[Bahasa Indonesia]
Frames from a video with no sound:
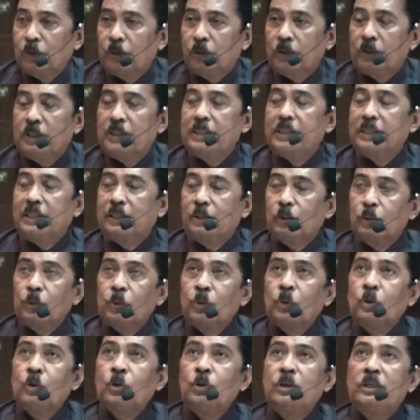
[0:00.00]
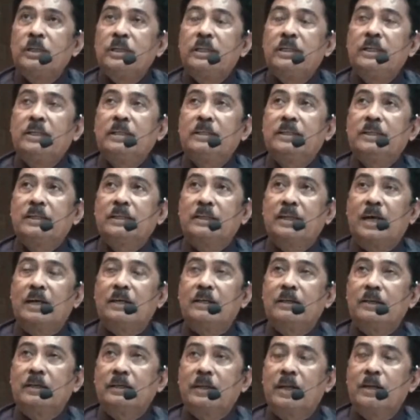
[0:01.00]
Di situ
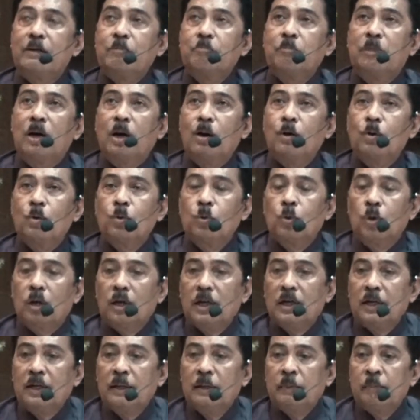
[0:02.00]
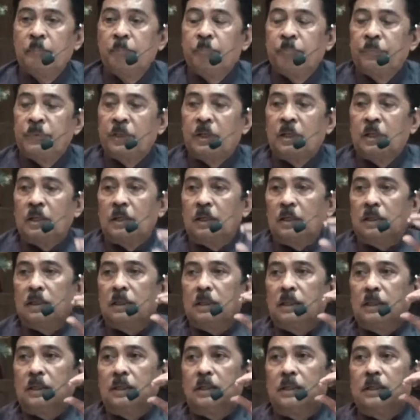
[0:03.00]
ditekankan bahwa
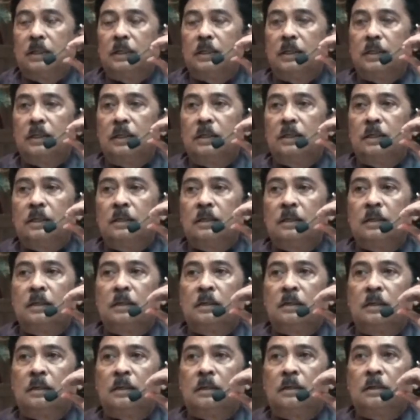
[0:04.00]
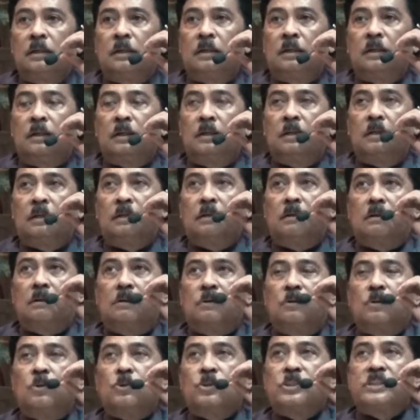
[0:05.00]
eh,
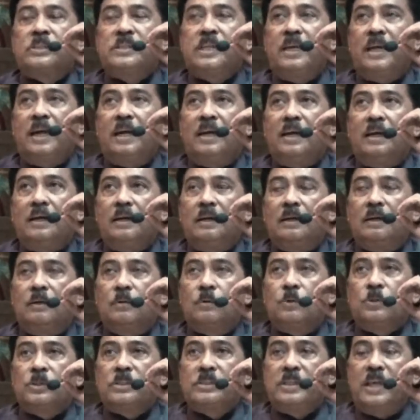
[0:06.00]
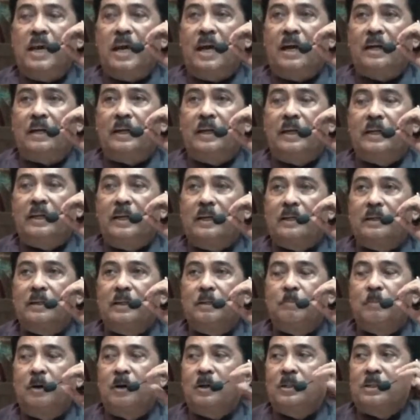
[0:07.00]
usia usia anak yang di
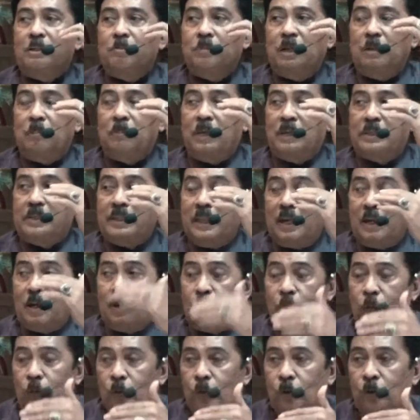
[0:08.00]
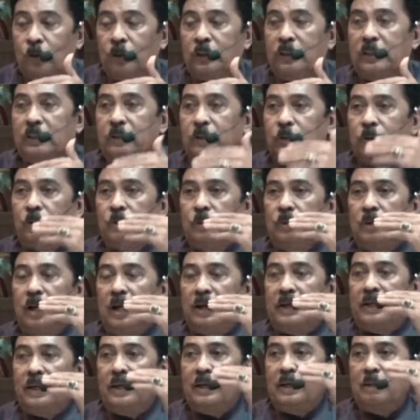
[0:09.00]
bawah 19 tahun itu
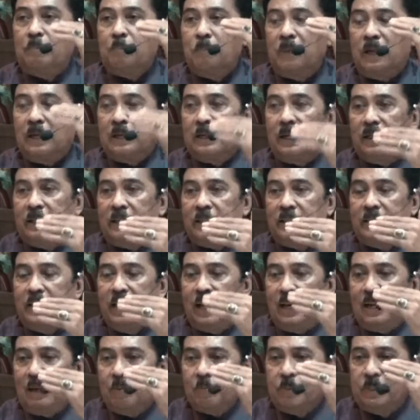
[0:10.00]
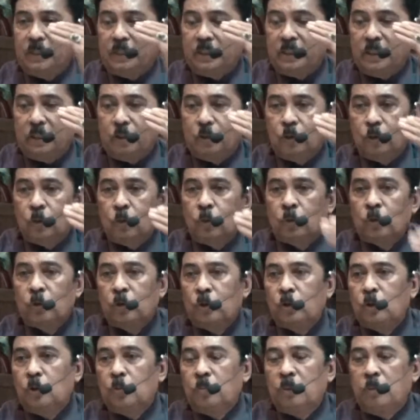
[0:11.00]
ada lembaganya di dalam kita itu
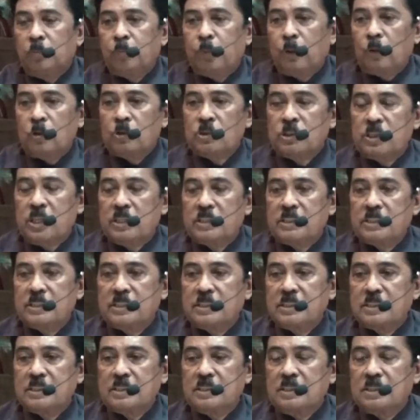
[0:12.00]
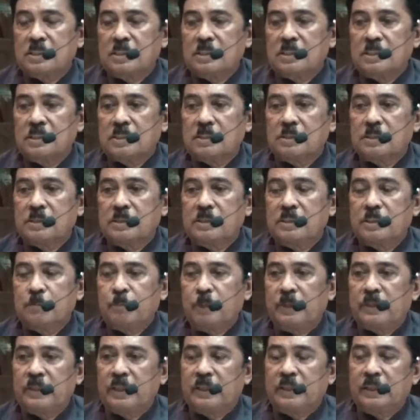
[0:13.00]
untuk memproses eh,
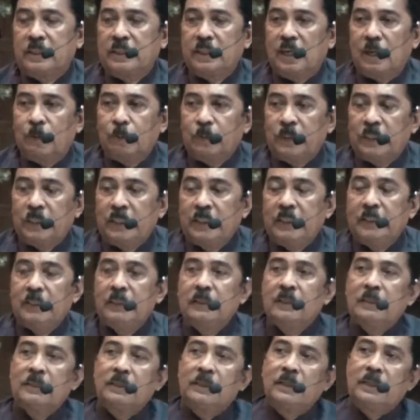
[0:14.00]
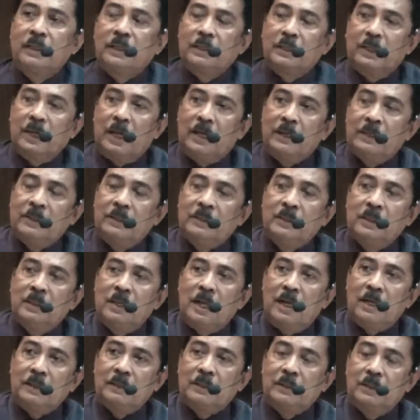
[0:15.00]
dispensasi kawin dengan
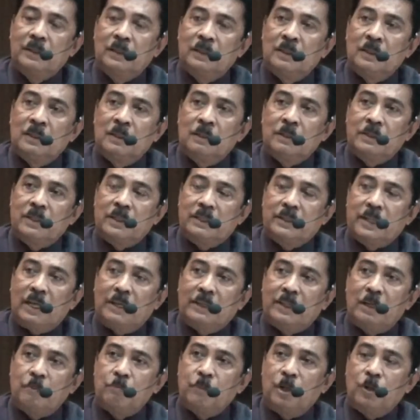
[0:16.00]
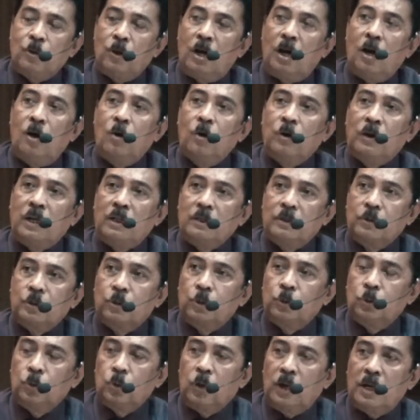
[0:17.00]
catatan bahwa orang
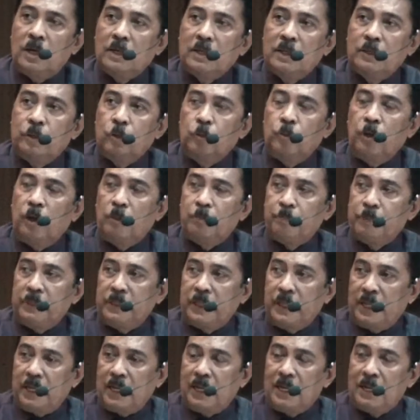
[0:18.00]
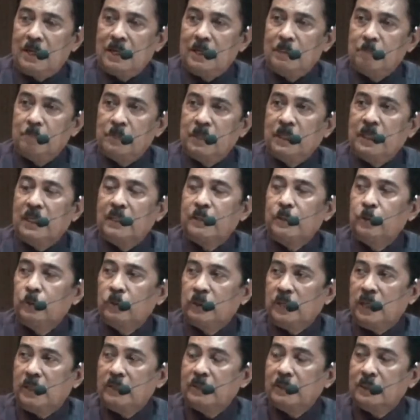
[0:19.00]
tua kedua belah pihak
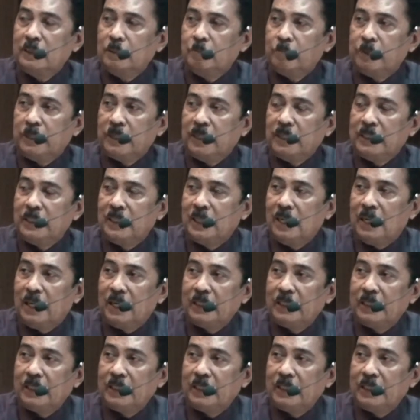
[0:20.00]
mengajukan ke pengadilan